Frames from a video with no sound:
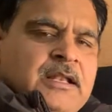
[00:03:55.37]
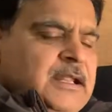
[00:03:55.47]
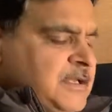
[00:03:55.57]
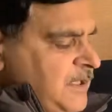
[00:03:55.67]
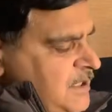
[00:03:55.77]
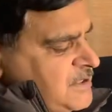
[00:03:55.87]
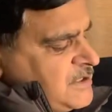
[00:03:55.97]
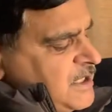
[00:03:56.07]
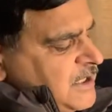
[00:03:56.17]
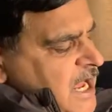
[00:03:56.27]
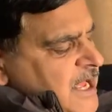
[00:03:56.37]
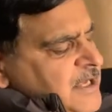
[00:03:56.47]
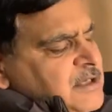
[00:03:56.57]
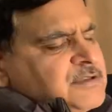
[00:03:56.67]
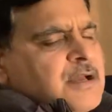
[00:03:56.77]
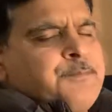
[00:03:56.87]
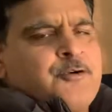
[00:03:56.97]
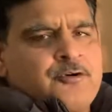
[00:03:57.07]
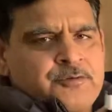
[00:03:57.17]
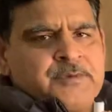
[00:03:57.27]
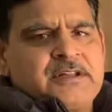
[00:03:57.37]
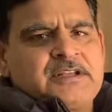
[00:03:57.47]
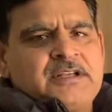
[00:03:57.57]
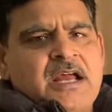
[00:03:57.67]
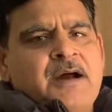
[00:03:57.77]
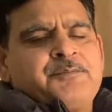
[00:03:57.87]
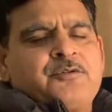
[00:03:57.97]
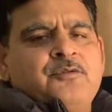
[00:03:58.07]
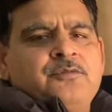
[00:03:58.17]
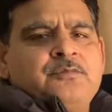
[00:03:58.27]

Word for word: लेकिन इससे क्या है एक सपोर्ट मिलती है आपको